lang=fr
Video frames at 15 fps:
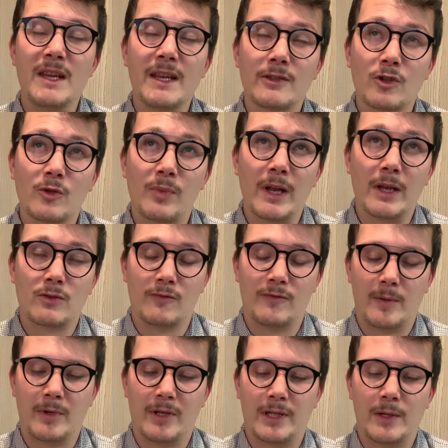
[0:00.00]
1000 exemplaires sont
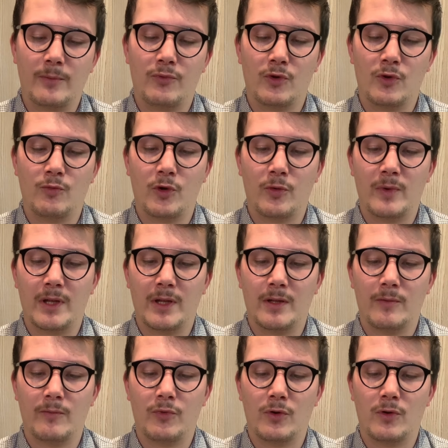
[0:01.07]
fabriqués pour, le
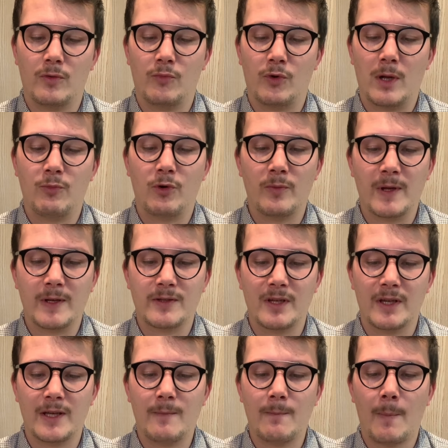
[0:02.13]
premier, pour, pour la première
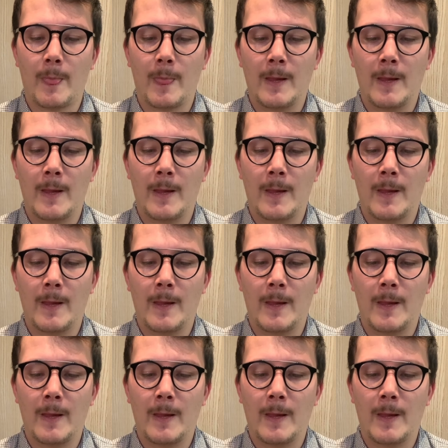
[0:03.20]
série.